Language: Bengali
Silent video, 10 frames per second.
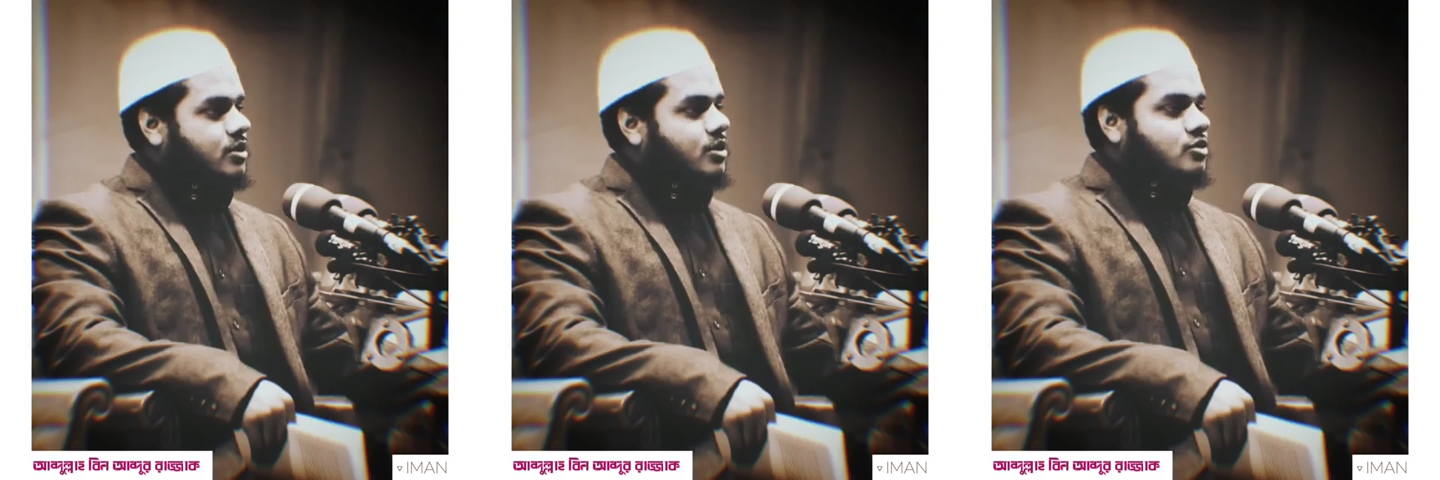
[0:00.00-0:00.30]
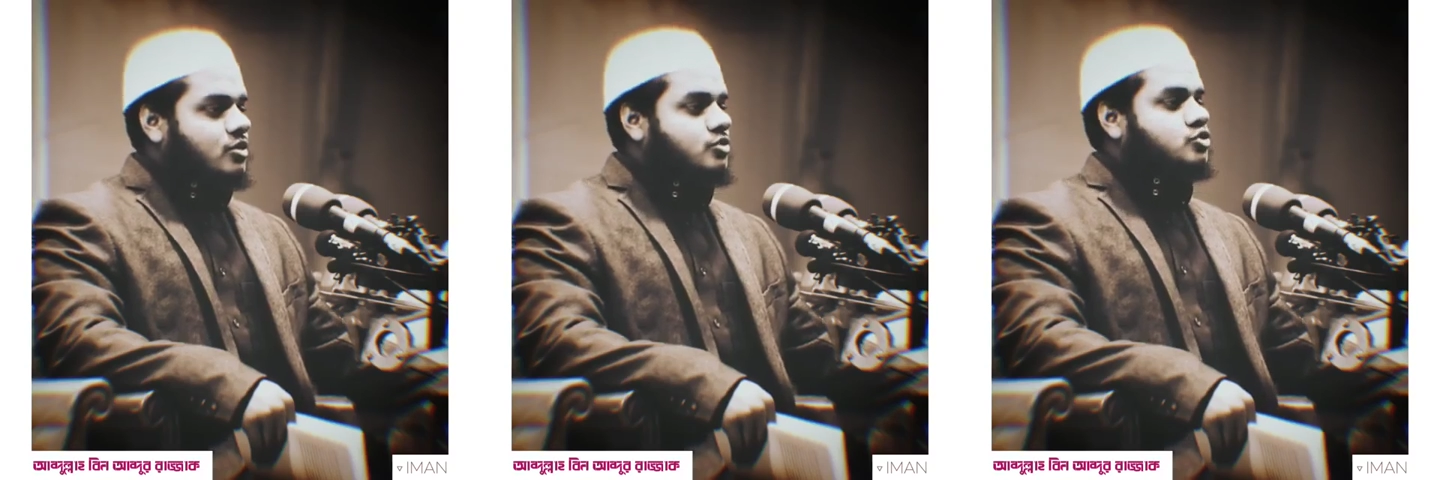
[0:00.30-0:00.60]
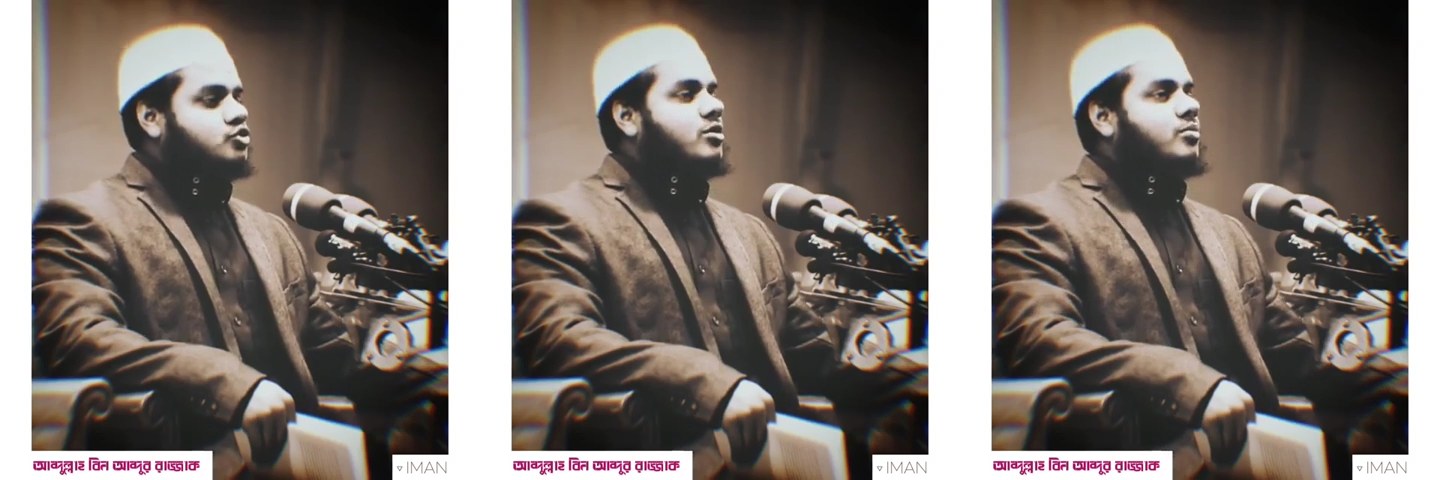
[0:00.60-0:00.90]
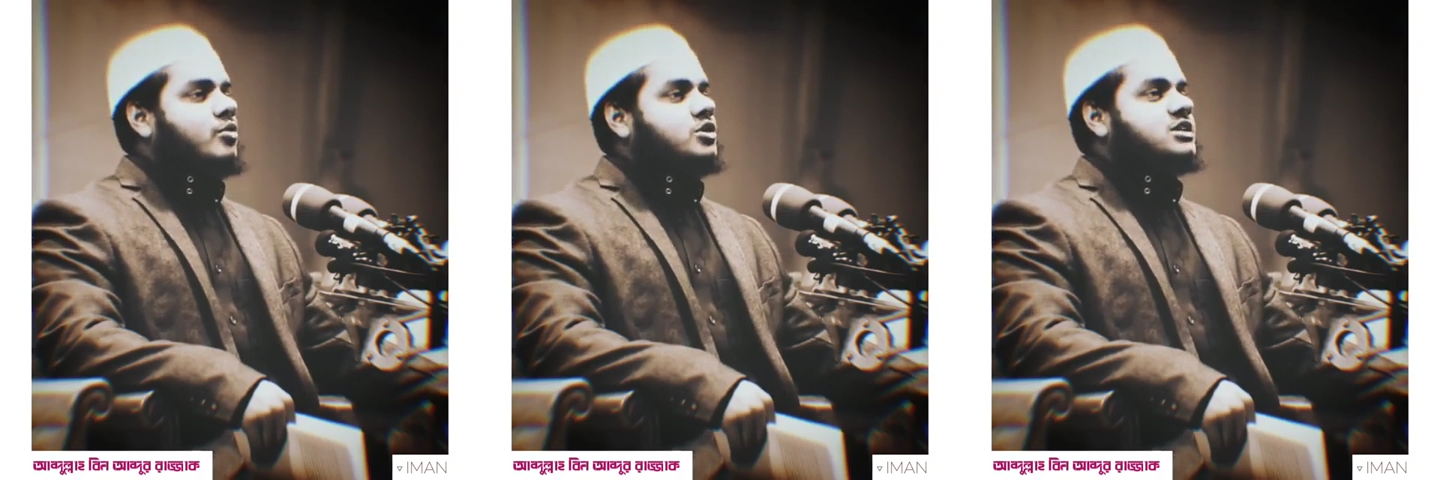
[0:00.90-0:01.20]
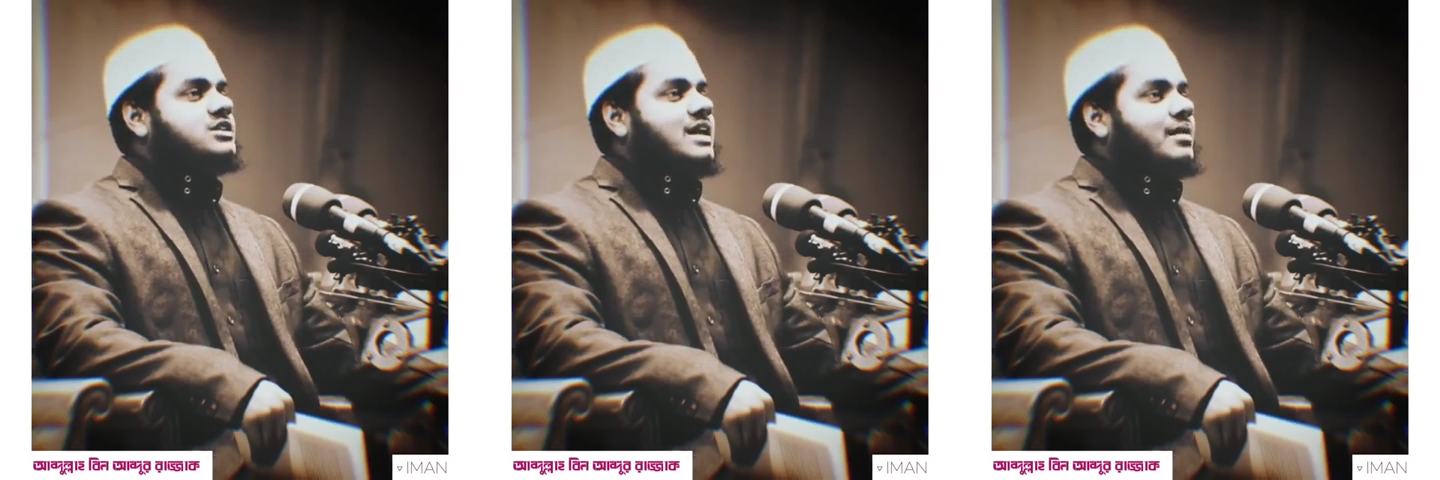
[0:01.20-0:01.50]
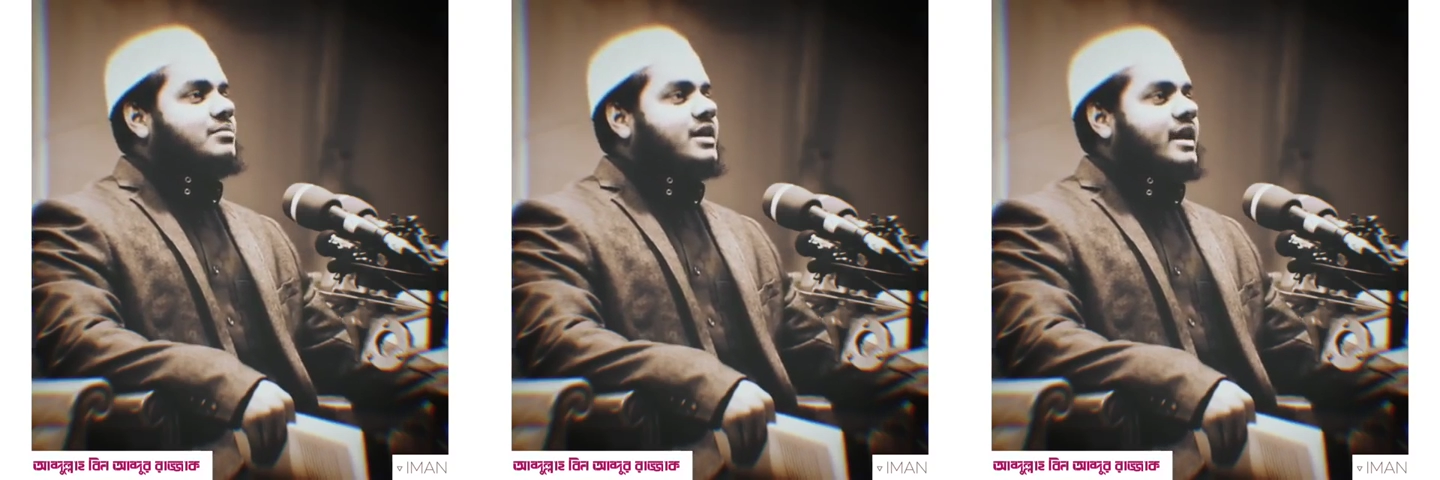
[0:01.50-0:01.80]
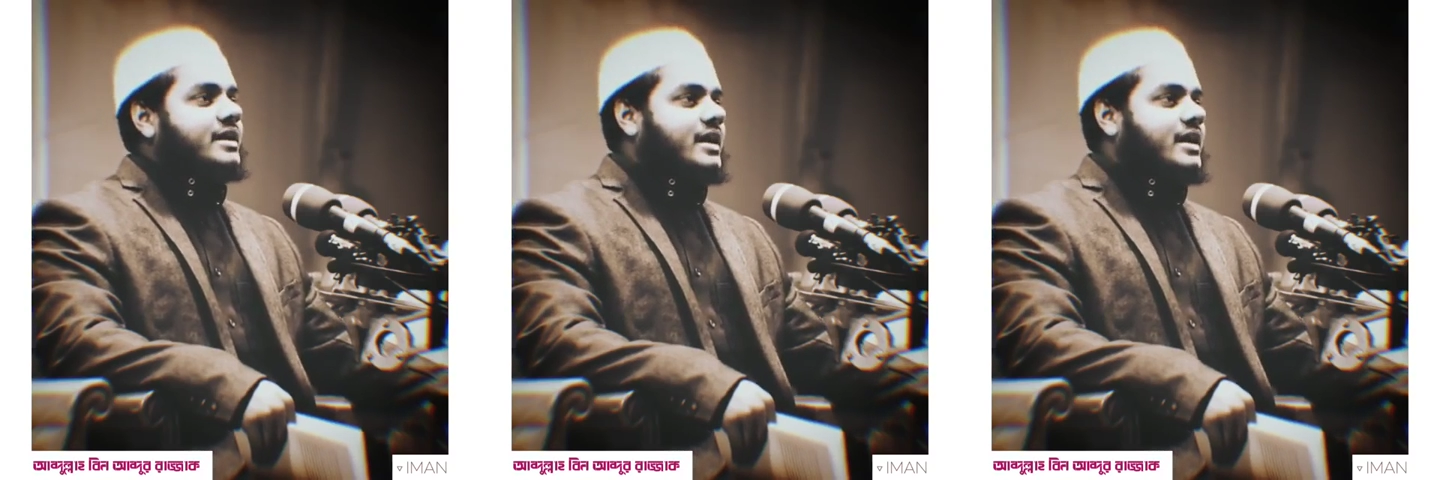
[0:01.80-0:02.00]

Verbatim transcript: তখন যুবক বলছে যে আমি দাড়ি